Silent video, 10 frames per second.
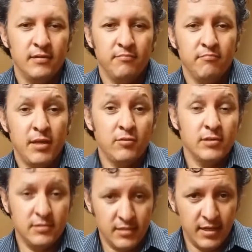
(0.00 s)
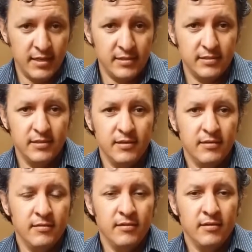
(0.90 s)
menos estrés.
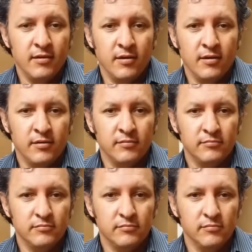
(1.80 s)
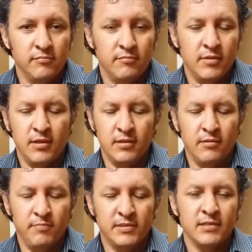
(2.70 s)
Um, me
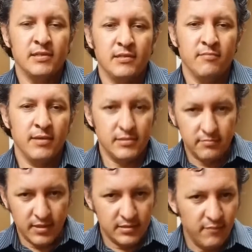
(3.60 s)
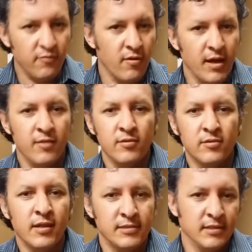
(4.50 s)
empecé a sentir más, más enfocado en
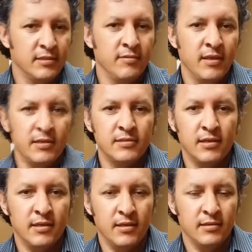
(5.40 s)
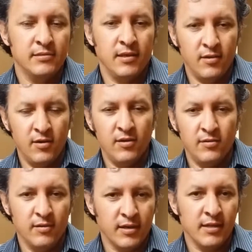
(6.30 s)
todas las actividades que estaba
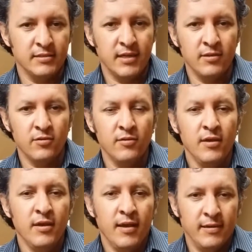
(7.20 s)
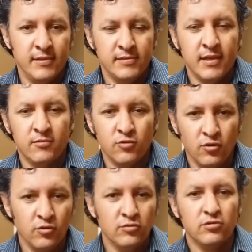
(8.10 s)
realizando. Así es que a
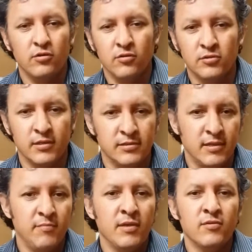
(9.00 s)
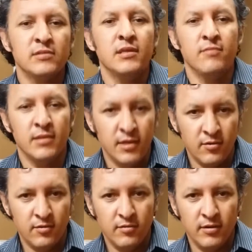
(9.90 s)
todos los que estén viendo este
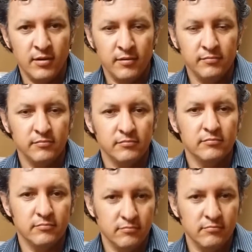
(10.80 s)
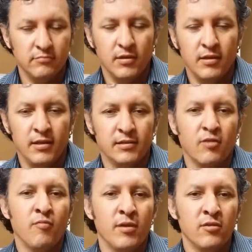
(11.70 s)
video, eh, les
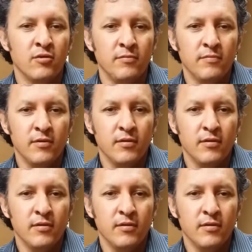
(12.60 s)
recomiendo